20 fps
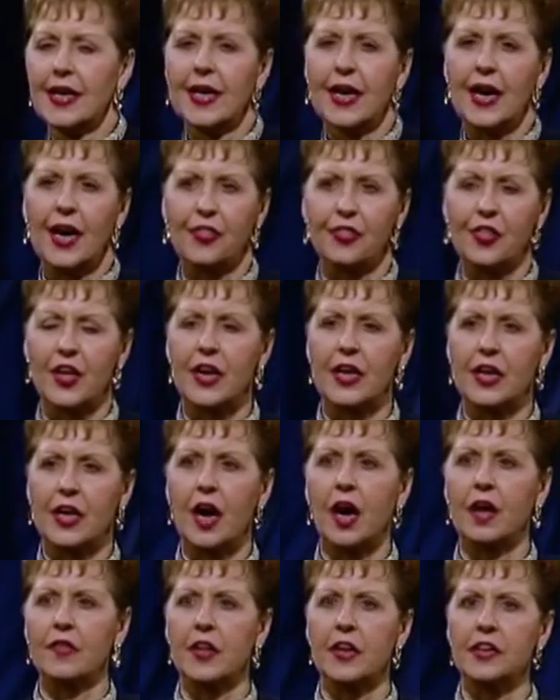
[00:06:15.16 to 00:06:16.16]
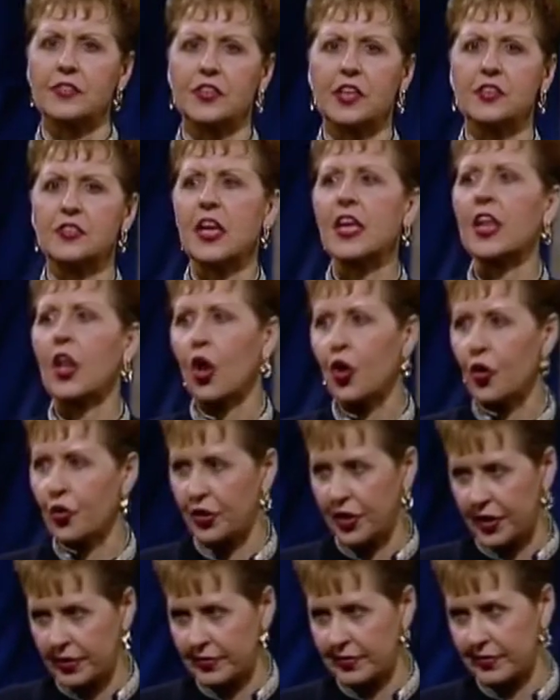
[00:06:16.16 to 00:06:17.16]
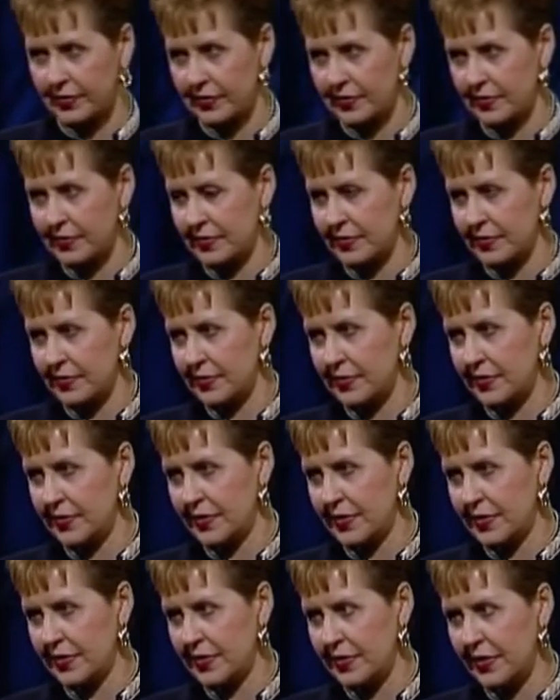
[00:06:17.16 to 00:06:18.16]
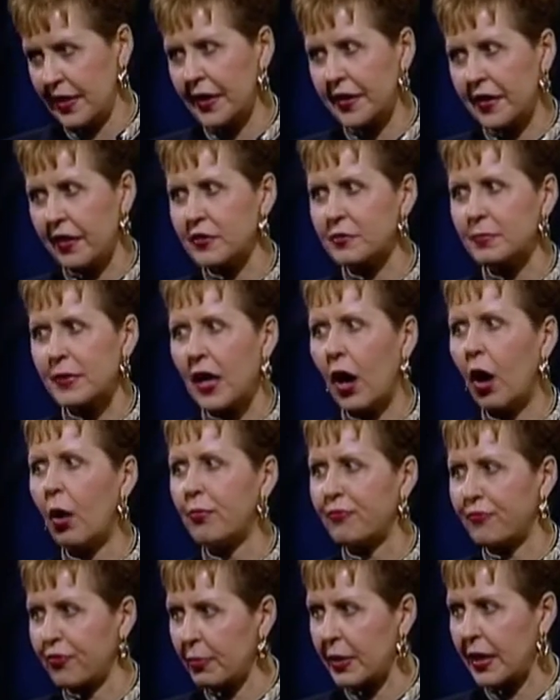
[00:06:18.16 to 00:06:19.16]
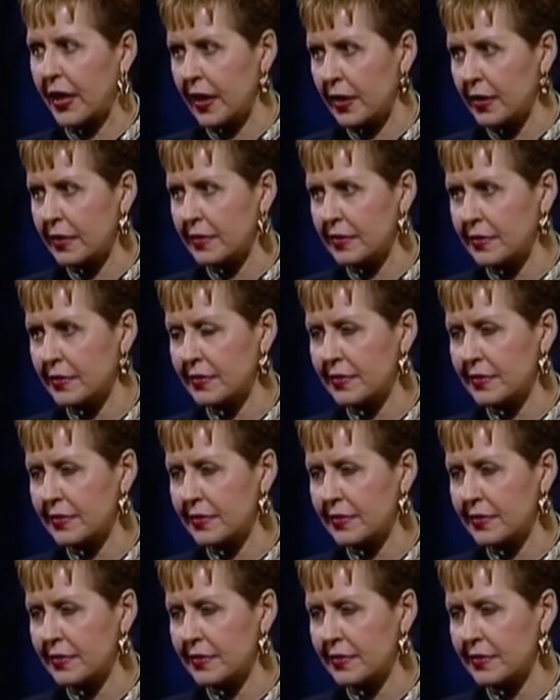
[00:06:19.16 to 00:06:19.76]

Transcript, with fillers: খেতে ইচ্ছে করবে না এটা অসাধারণ যা আমাকে আশার আলো